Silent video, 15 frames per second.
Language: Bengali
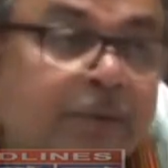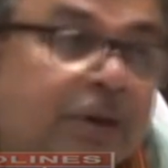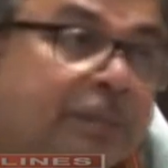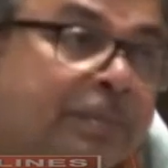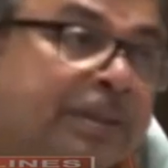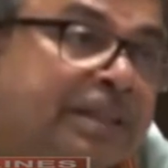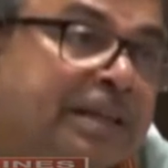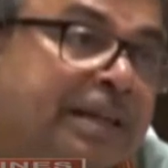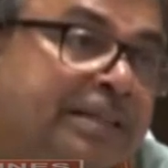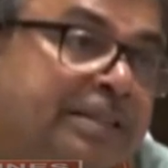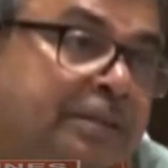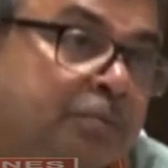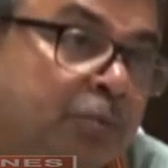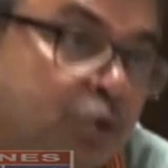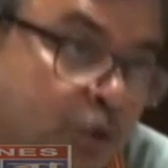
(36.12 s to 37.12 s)
এবং আমাদের
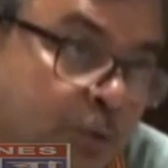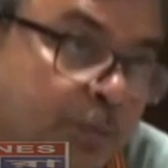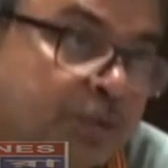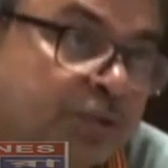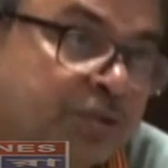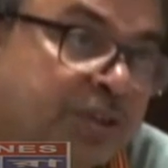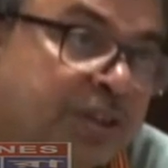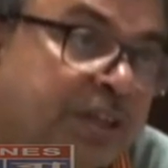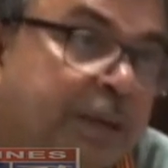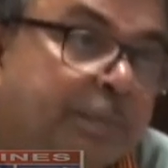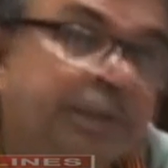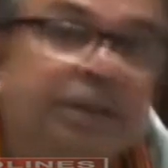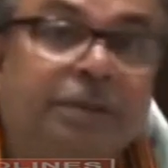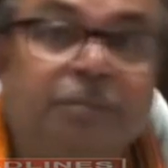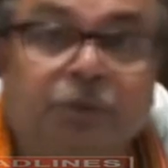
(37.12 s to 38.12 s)
রাজ্যের মুখ্যমন্ত্রী
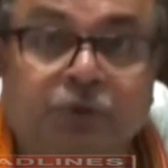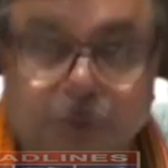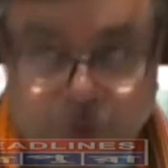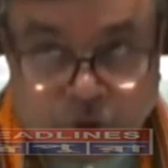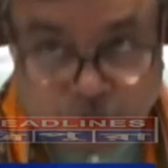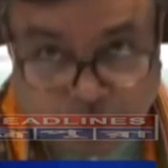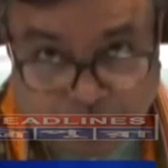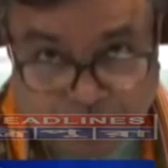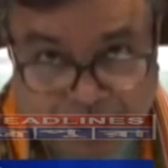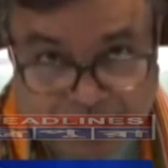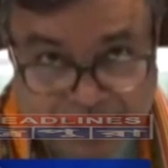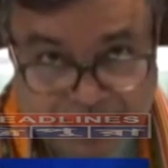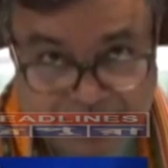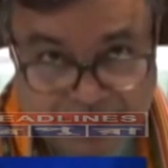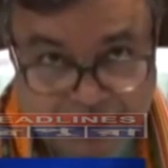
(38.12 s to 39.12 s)
আমাদের মন্ত্রিসভা
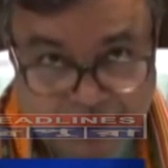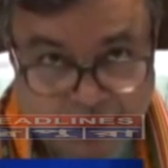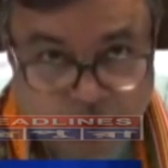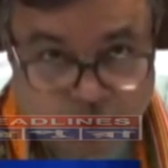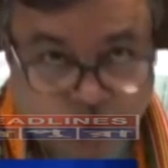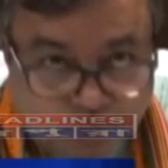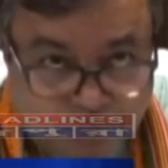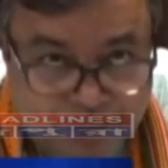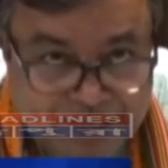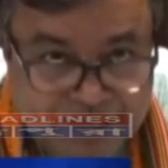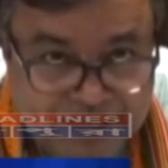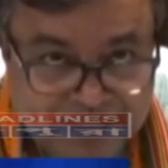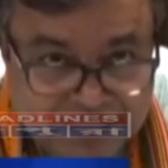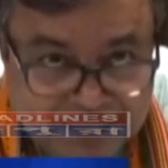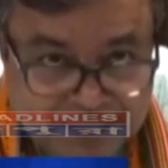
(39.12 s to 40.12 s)
সবাই